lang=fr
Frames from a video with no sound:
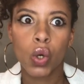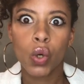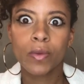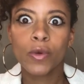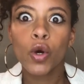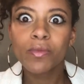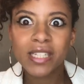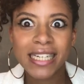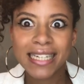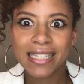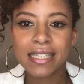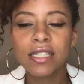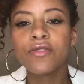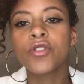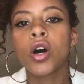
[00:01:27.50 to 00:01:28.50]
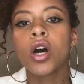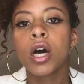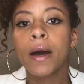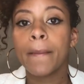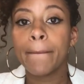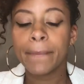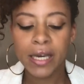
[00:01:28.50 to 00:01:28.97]
objective,
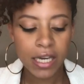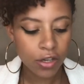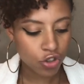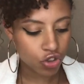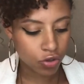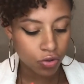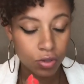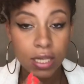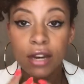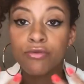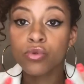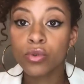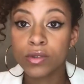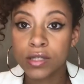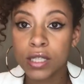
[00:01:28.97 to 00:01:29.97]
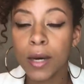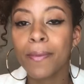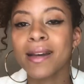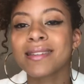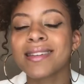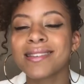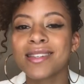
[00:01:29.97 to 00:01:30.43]
mais je tenais à vous le dire parce
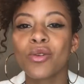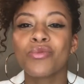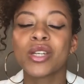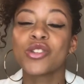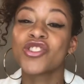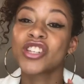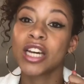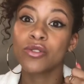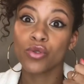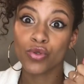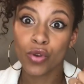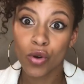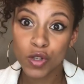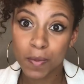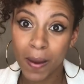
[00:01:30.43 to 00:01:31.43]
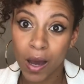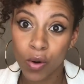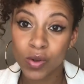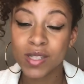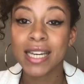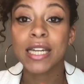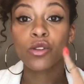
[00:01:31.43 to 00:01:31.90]
qu'ici, on est une chaîne de transparence
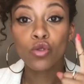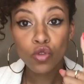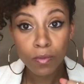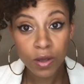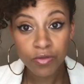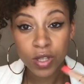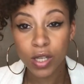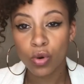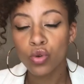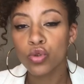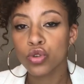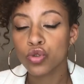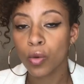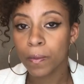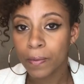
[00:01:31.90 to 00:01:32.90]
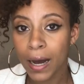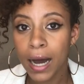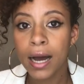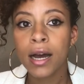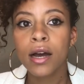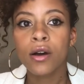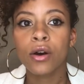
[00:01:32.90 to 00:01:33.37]
et toutes mes vidéos ne sont pas
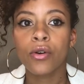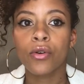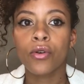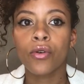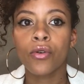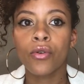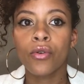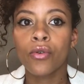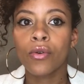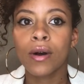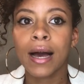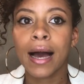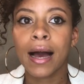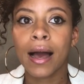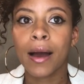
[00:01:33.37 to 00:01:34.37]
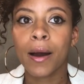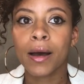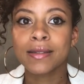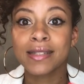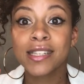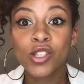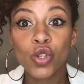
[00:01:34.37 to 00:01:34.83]
euh, un
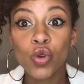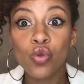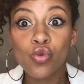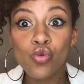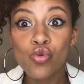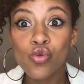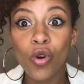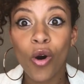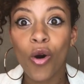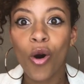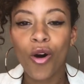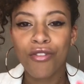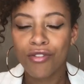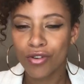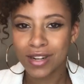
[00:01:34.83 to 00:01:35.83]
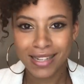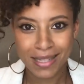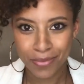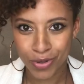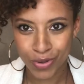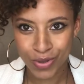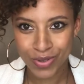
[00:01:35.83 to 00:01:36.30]
discours euh, en faveur de
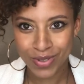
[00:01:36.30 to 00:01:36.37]
l'indépendance,